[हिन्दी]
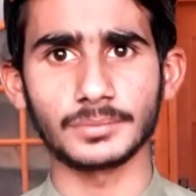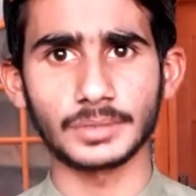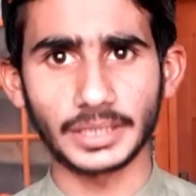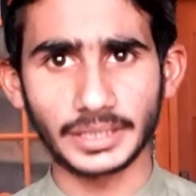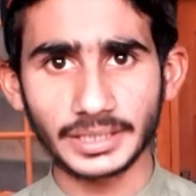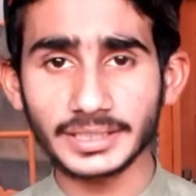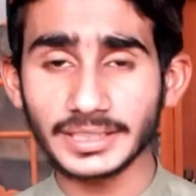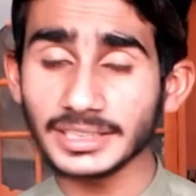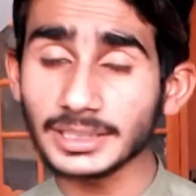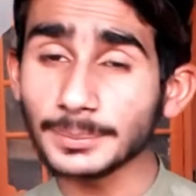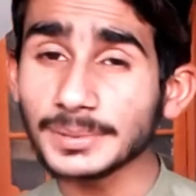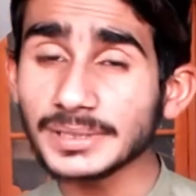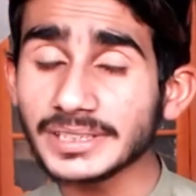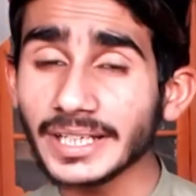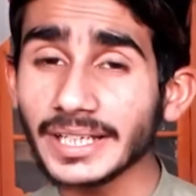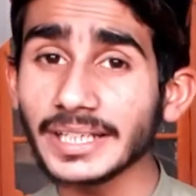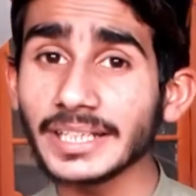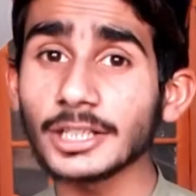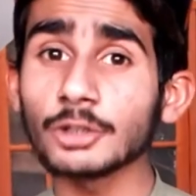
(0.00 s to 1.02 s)
अगर कहीं से मिस
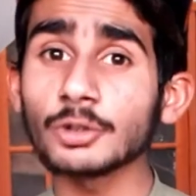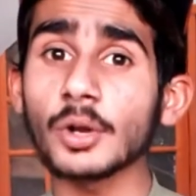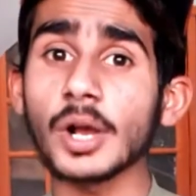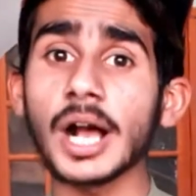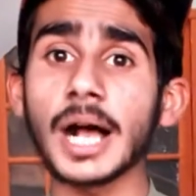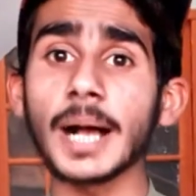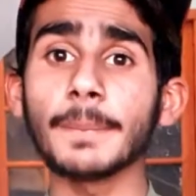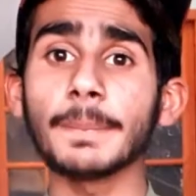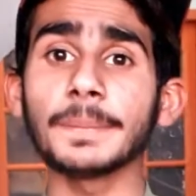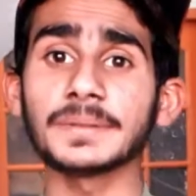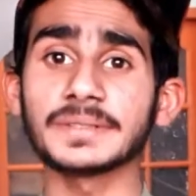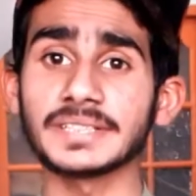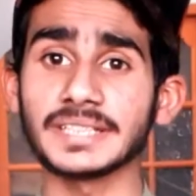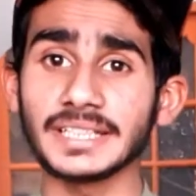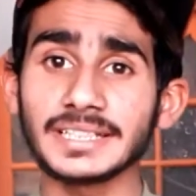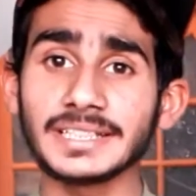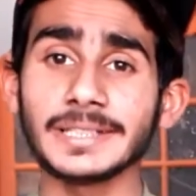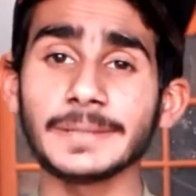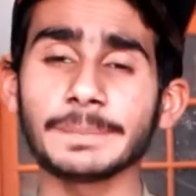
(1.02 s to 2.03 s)
कर देंगे तो आप
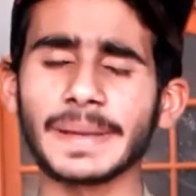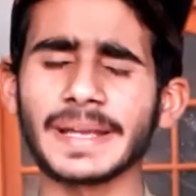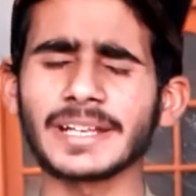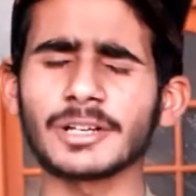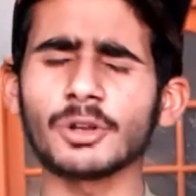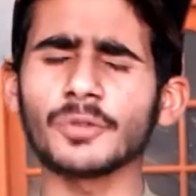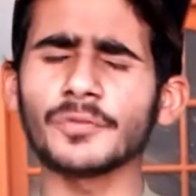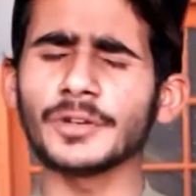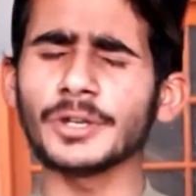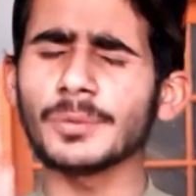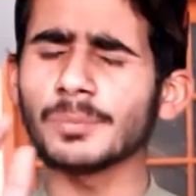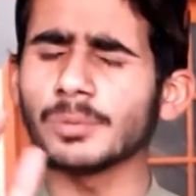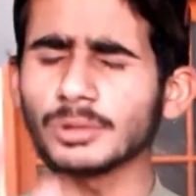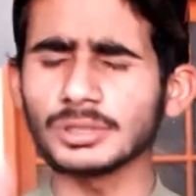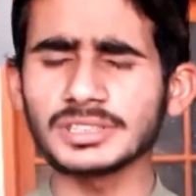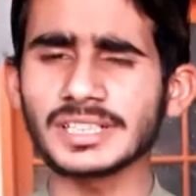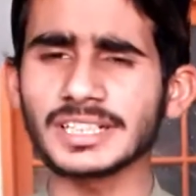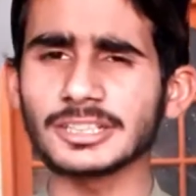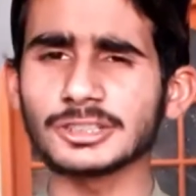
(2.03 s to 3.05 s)
सीख नहीं पाएंगे और वीडियो
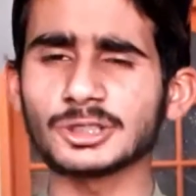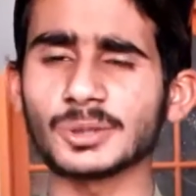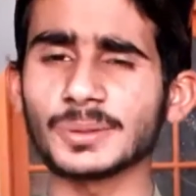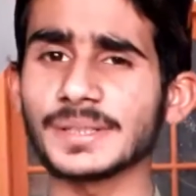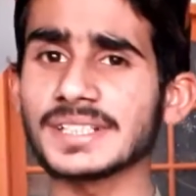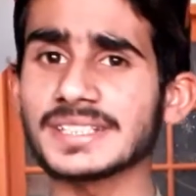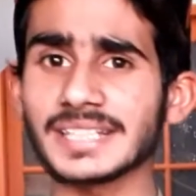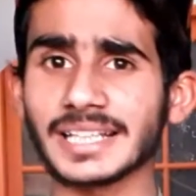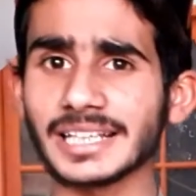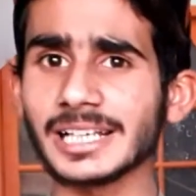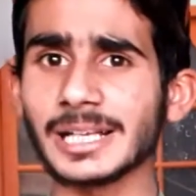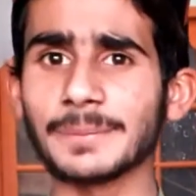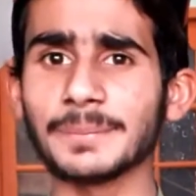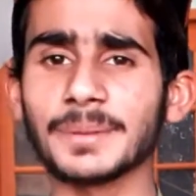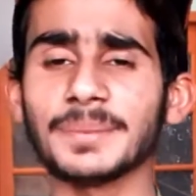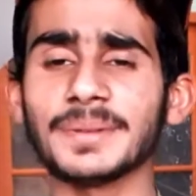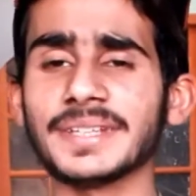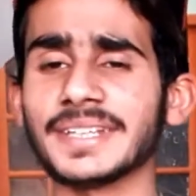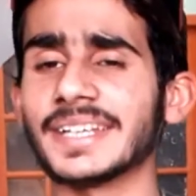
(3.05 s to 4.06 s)
बहुत ज़्यादा छोटी है ज़्यादा
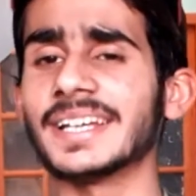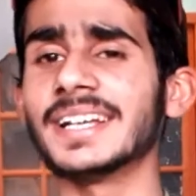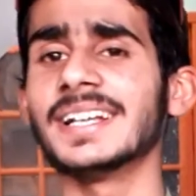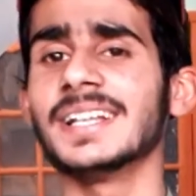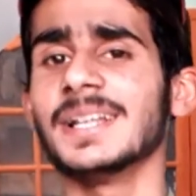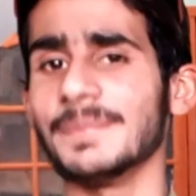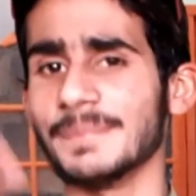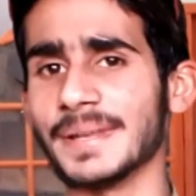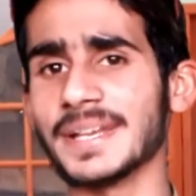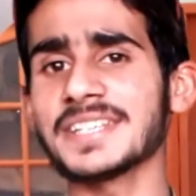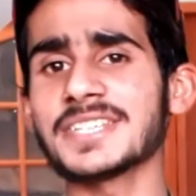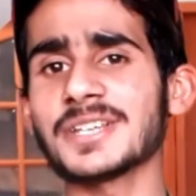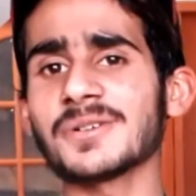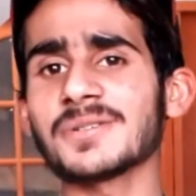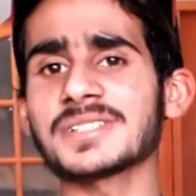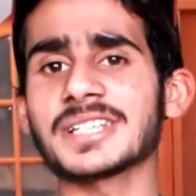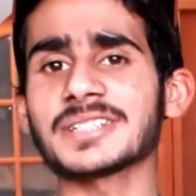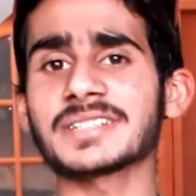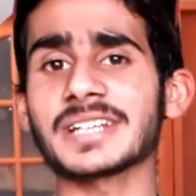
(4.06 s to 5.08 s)
लंबी भी नहीं है मेरे चैनल
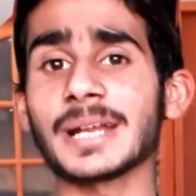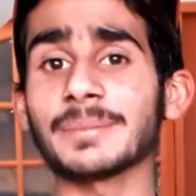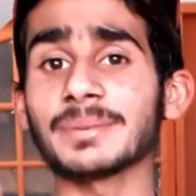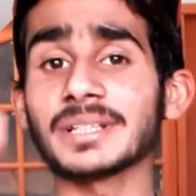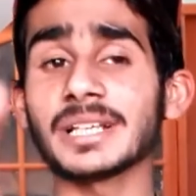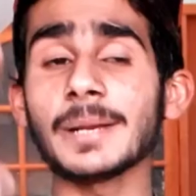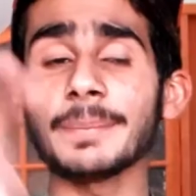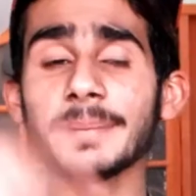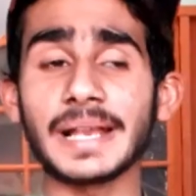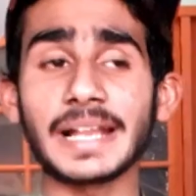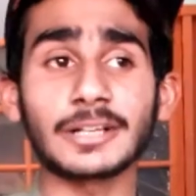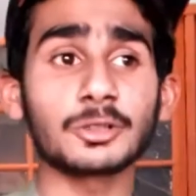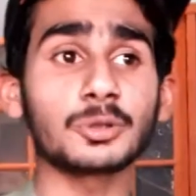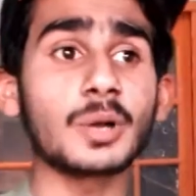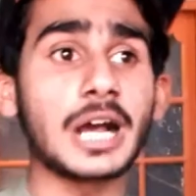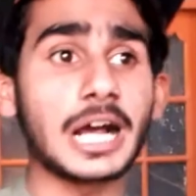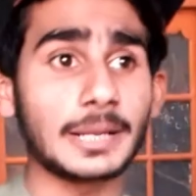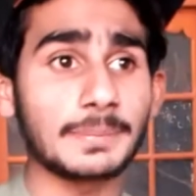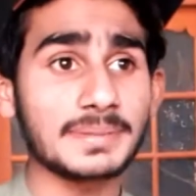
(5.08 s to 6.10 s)
को सब्सक्राइब कर देना बेलाइकन
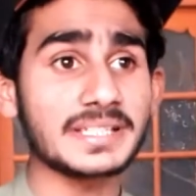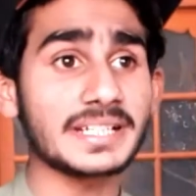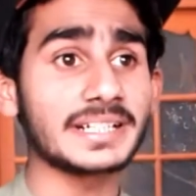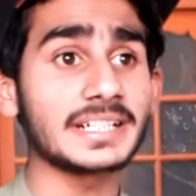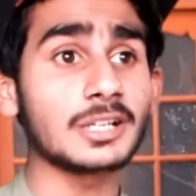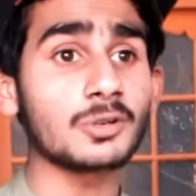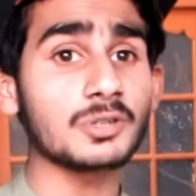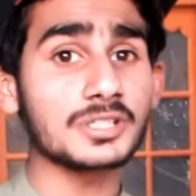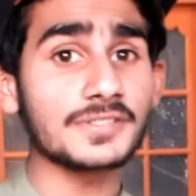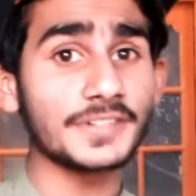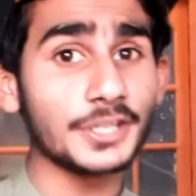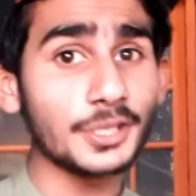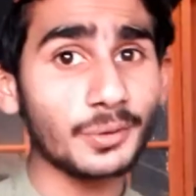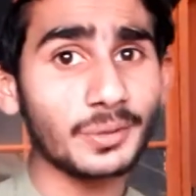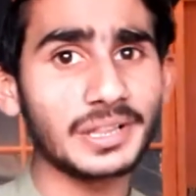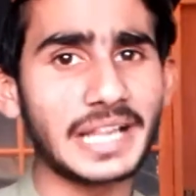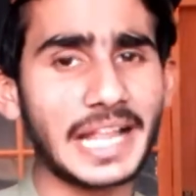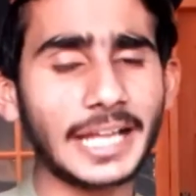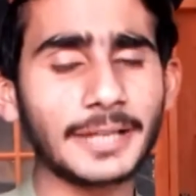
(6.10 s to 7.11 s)
को आप भी सेट ना उस वीडियो
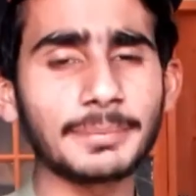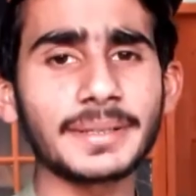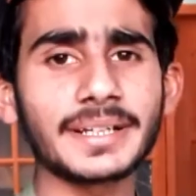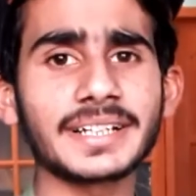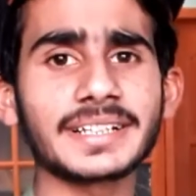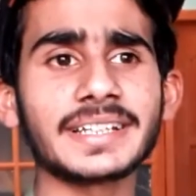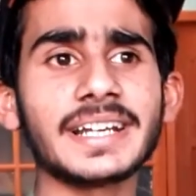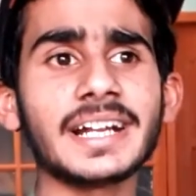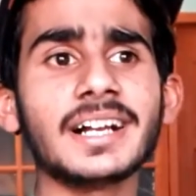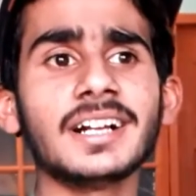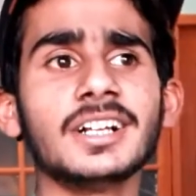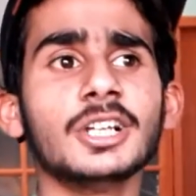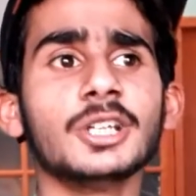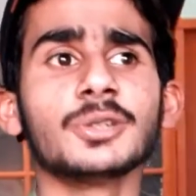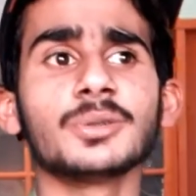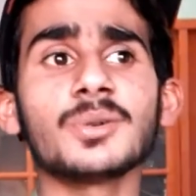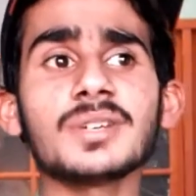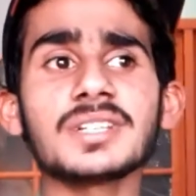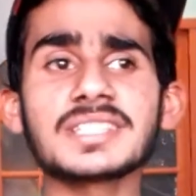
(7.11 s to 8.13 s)
को लाइक भी कर देना
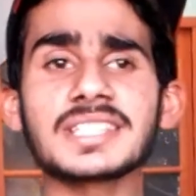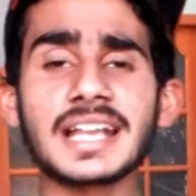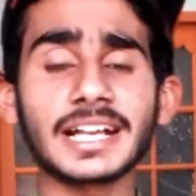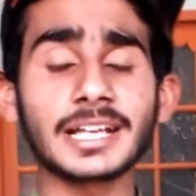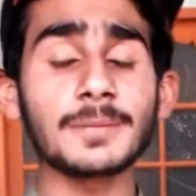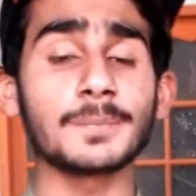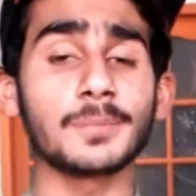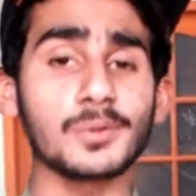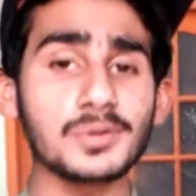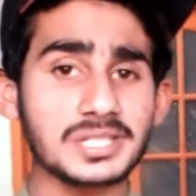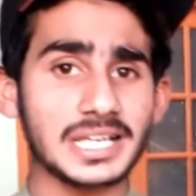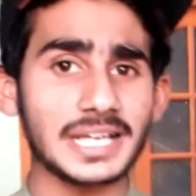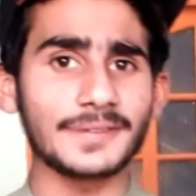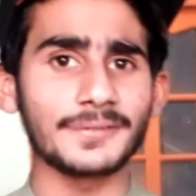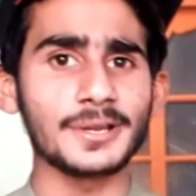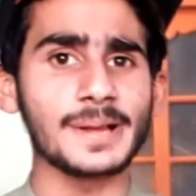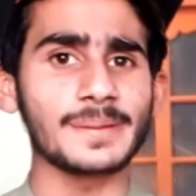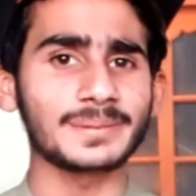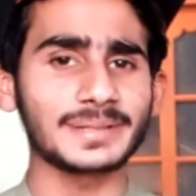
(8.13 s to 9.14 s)
क्योंकि इस तरह की बहुत
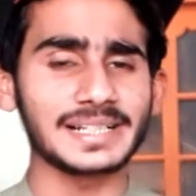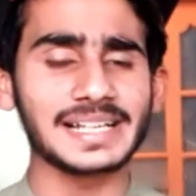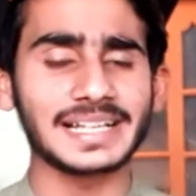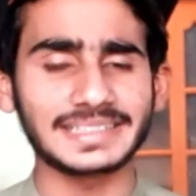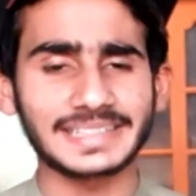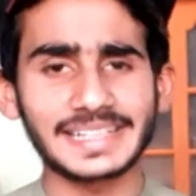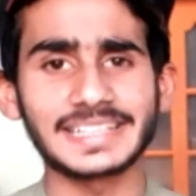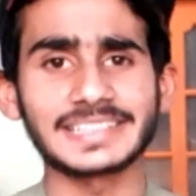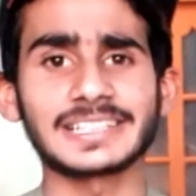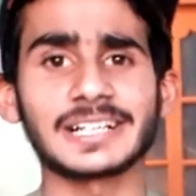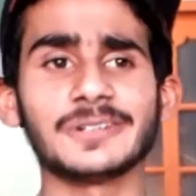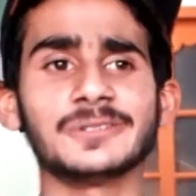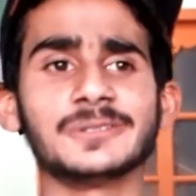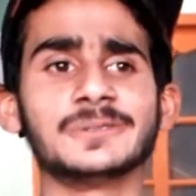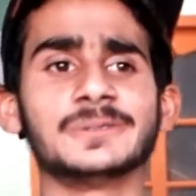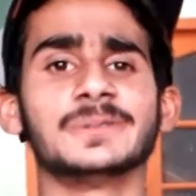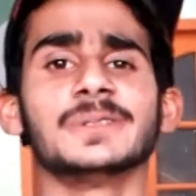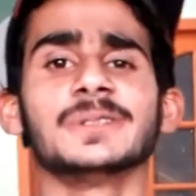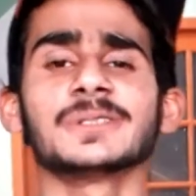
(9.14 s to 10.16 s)
सारी वीडियो आपके लाता रहता
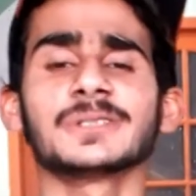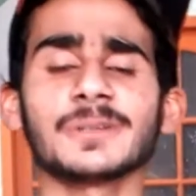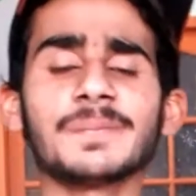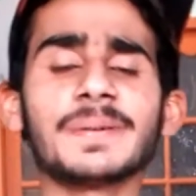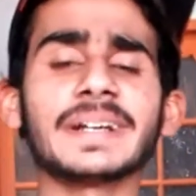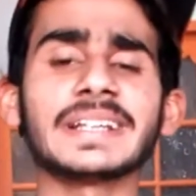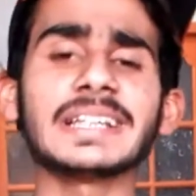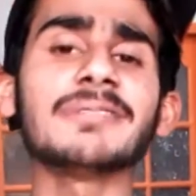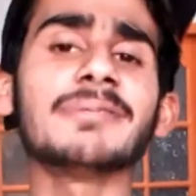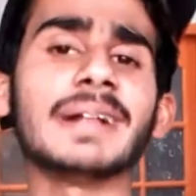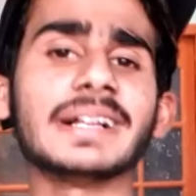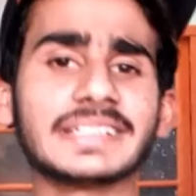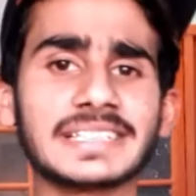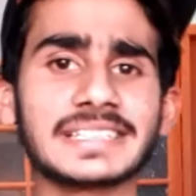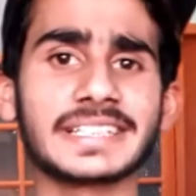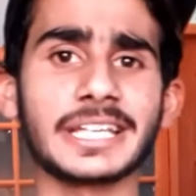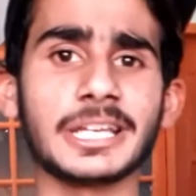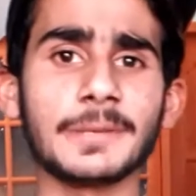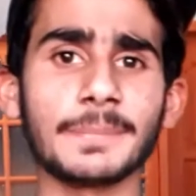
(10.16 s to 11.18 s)
हूँ तो बढ़ते हैं मोबाइल
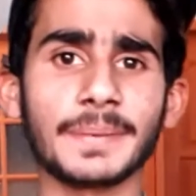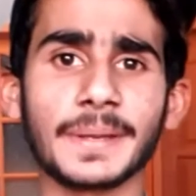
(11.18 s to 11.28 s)
की स्क्रीन